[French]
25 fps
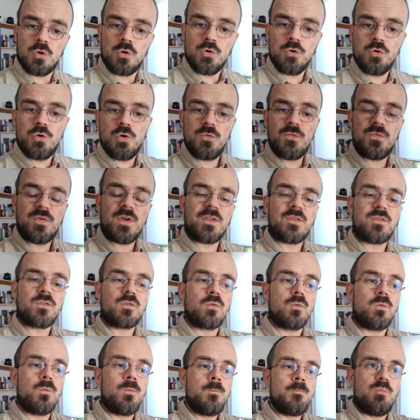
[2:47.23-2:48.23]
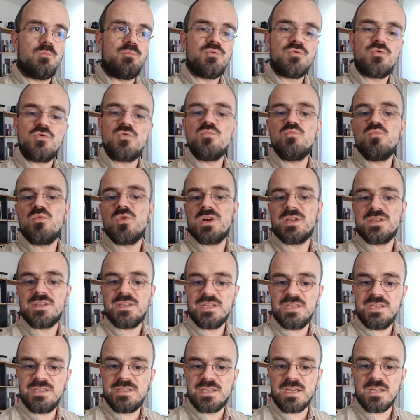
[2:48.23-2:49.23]
de façon beaucoup moins
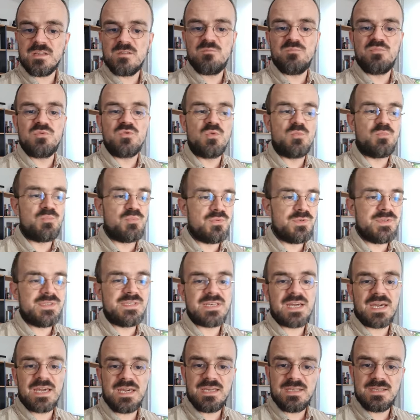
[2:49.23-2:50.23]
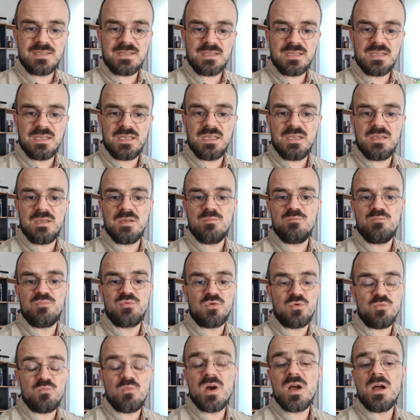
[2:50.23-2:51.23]
délicate, beaucoup plus directe et
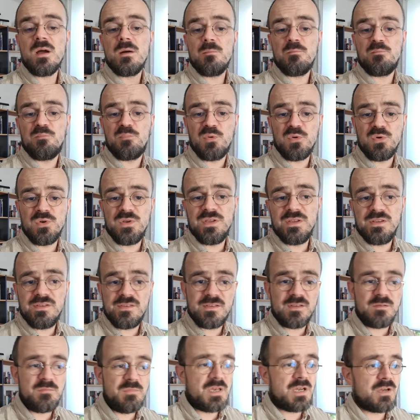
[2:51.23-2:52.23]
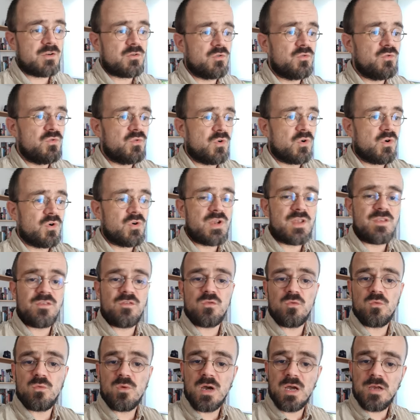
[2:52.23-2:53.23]
beaucoup moins polie, si bien que nos
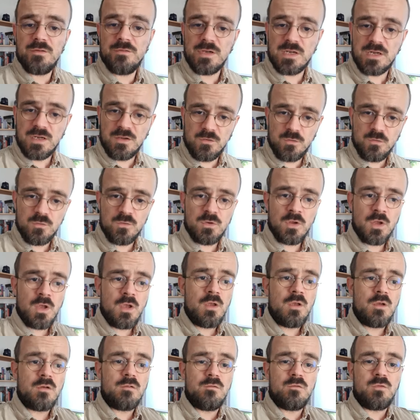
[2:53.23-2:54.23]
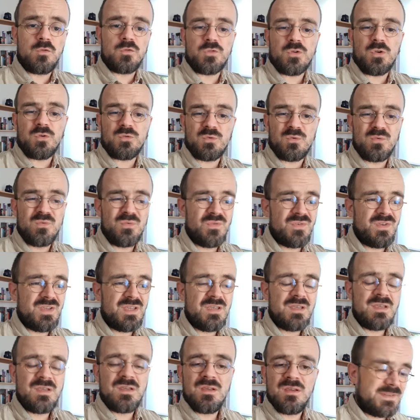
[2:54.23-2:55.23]
relations avec les autres vont s'en
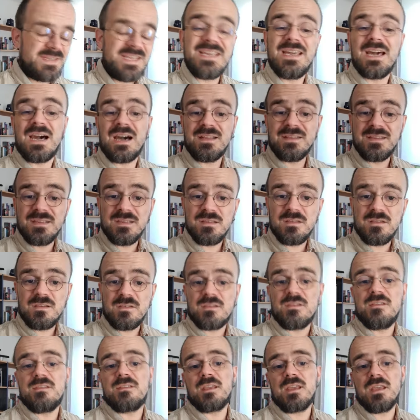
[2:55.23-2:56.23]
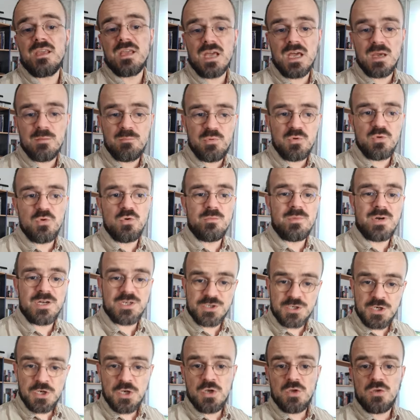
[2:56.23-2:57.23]
trouver dégradées, ce qui serait un peu
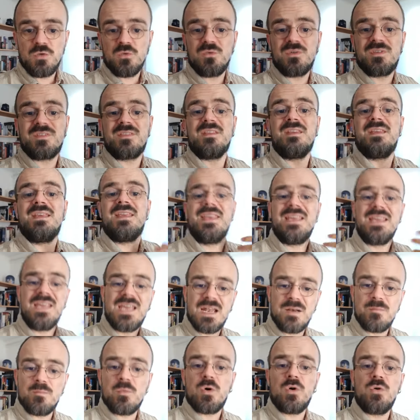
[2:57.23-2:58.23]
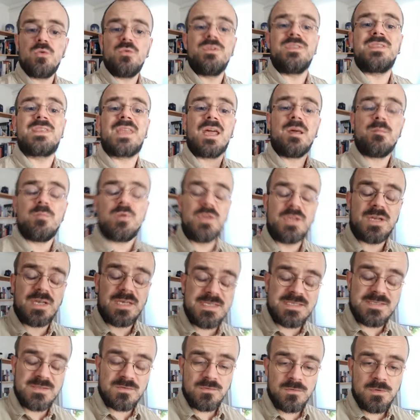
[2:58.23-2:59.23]
dommage. Donc c'est également une très bonne
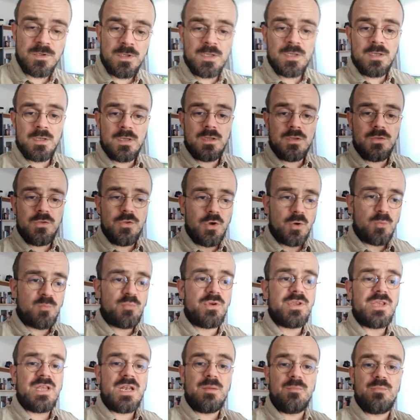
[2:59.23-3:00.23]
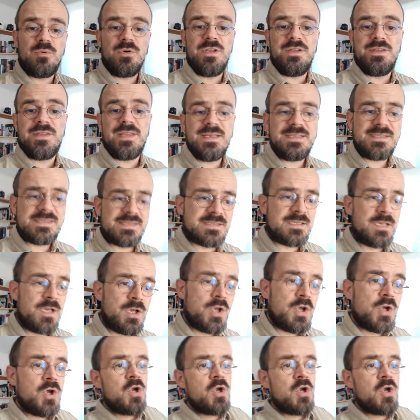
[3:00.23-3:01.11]
raison d'employer la politesse.